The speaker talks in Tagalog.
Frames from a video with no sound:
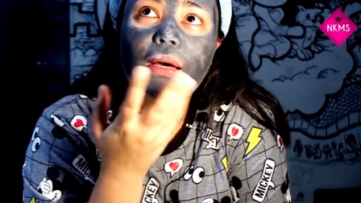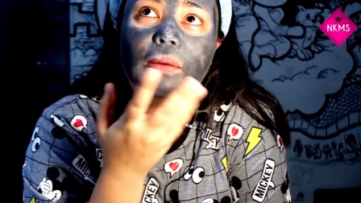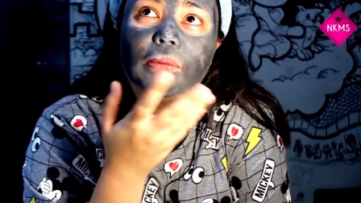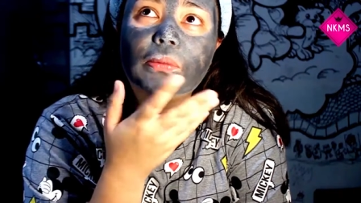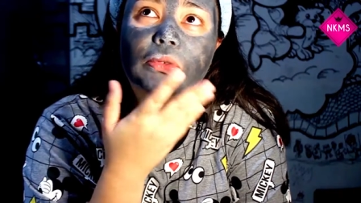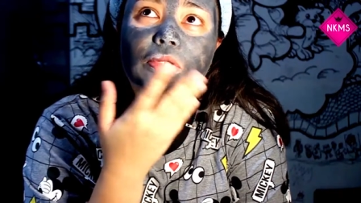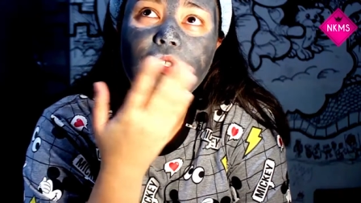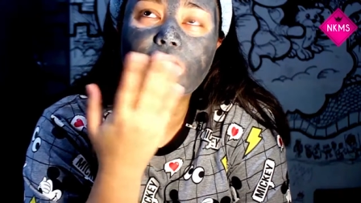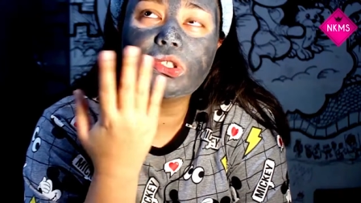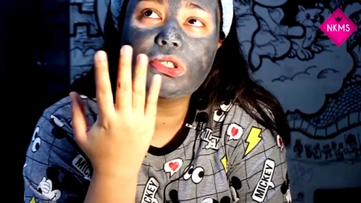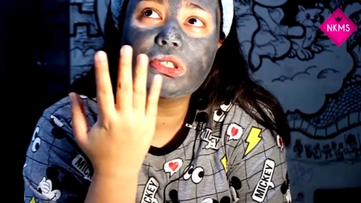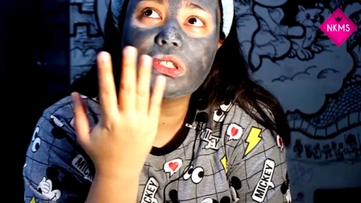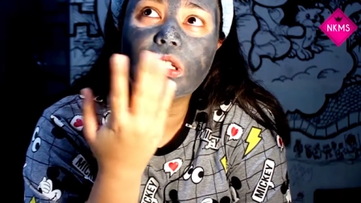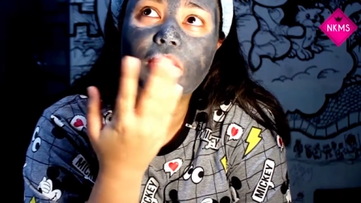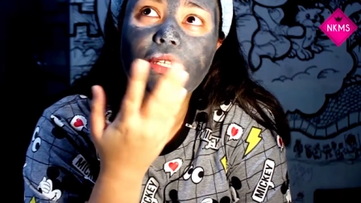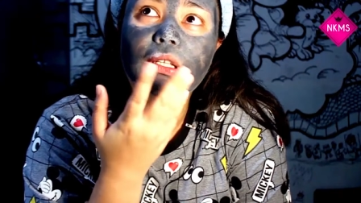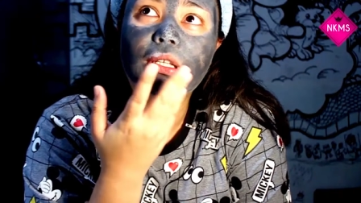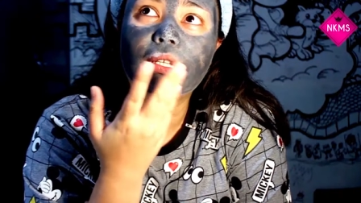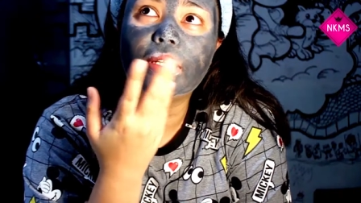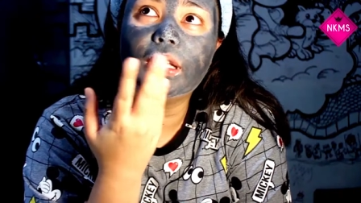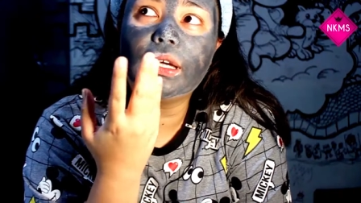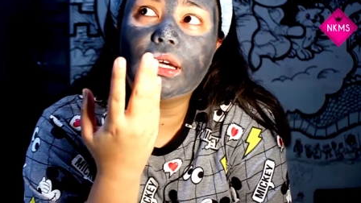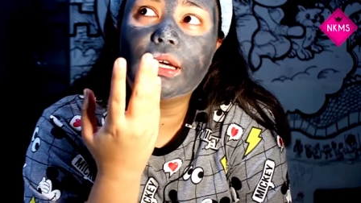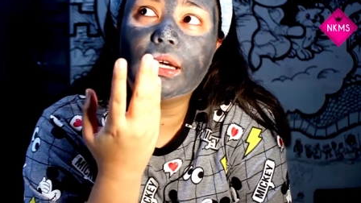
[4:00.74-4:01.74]
amoy siya
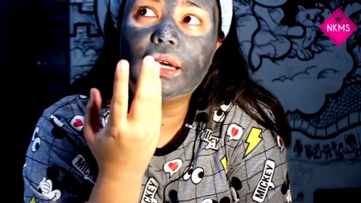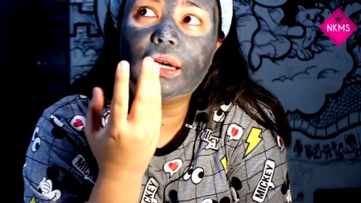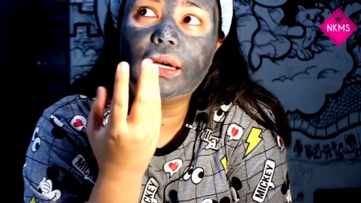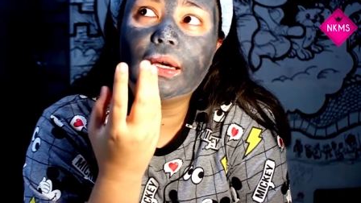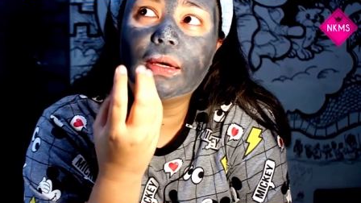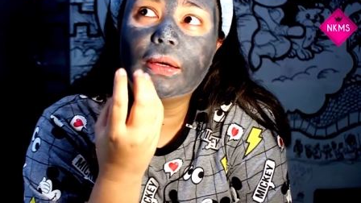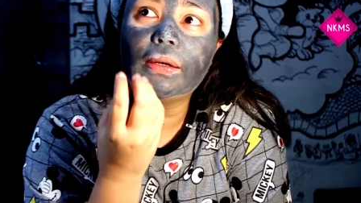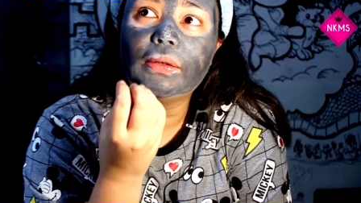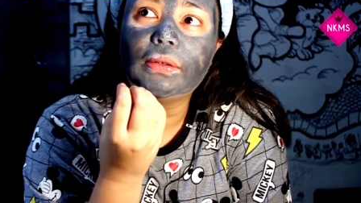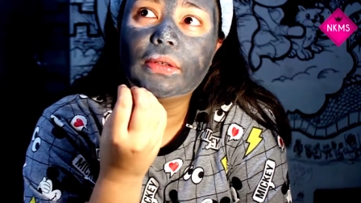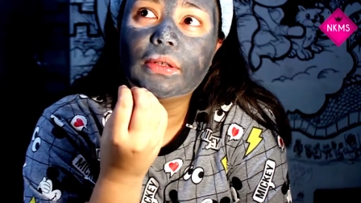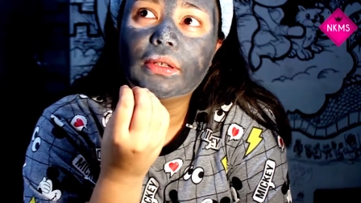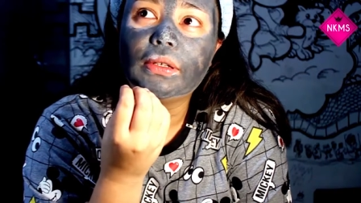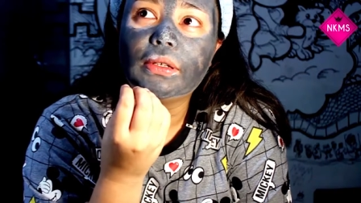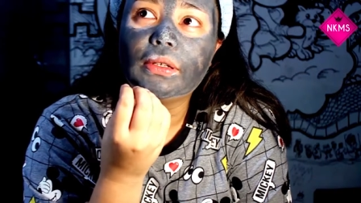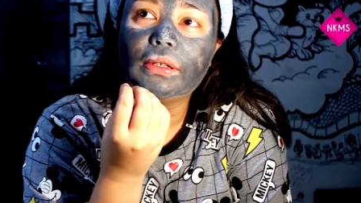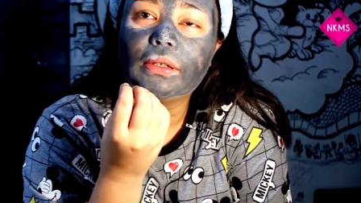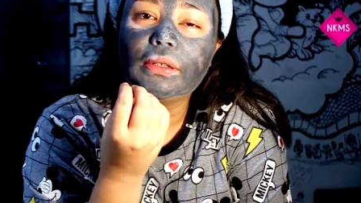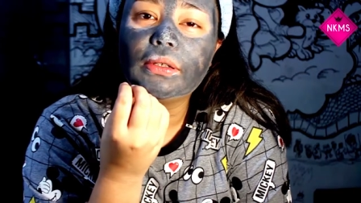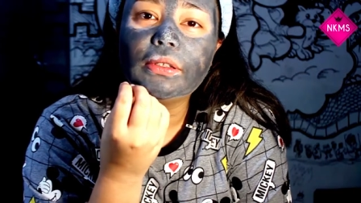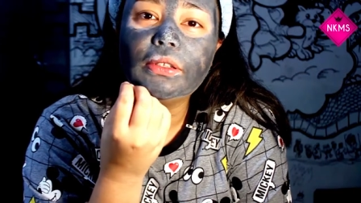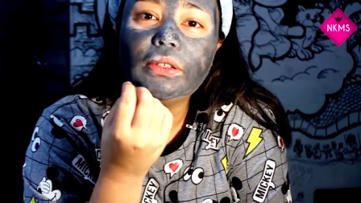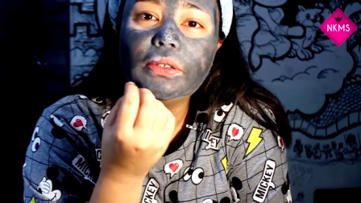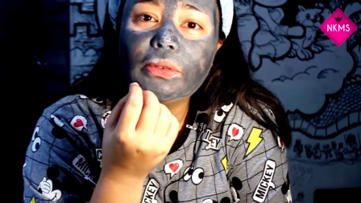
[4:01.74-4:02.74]
na
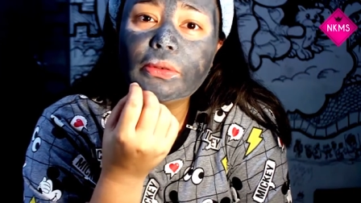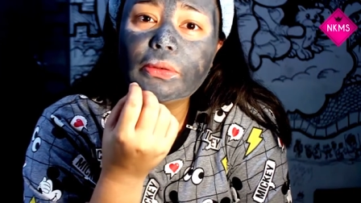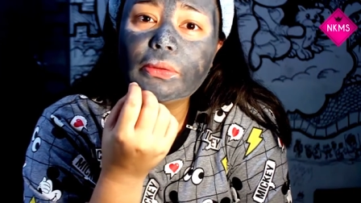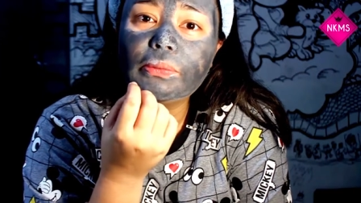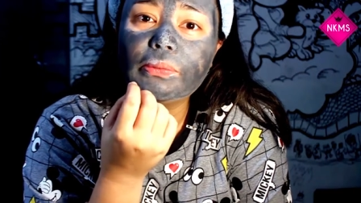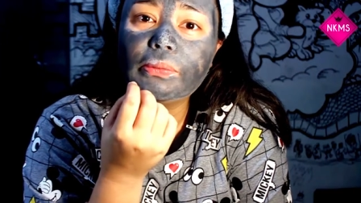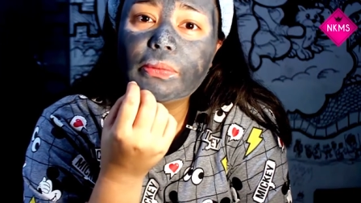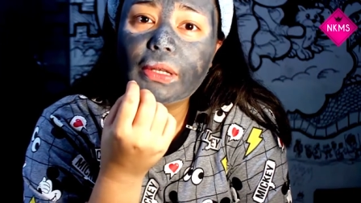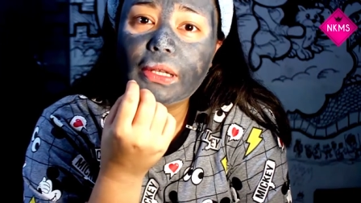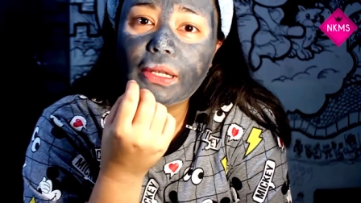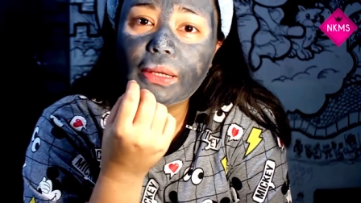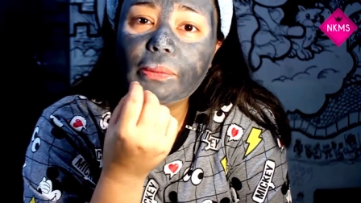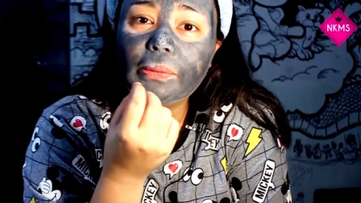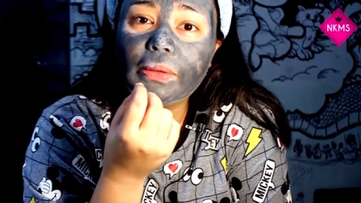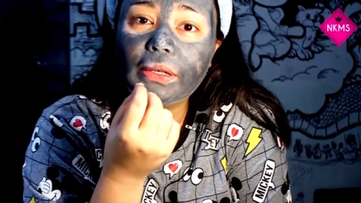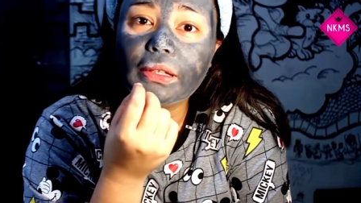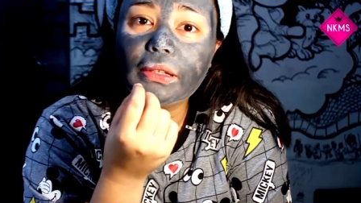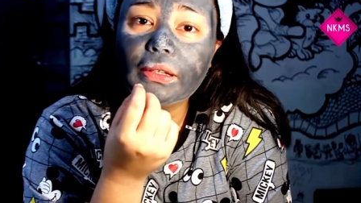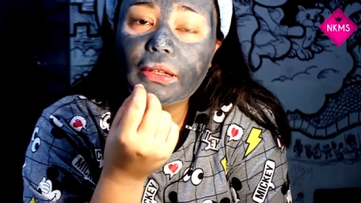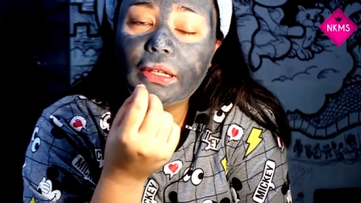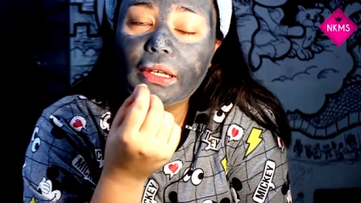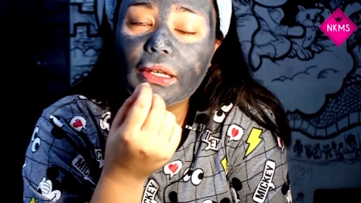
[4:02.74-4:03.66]
yung malamig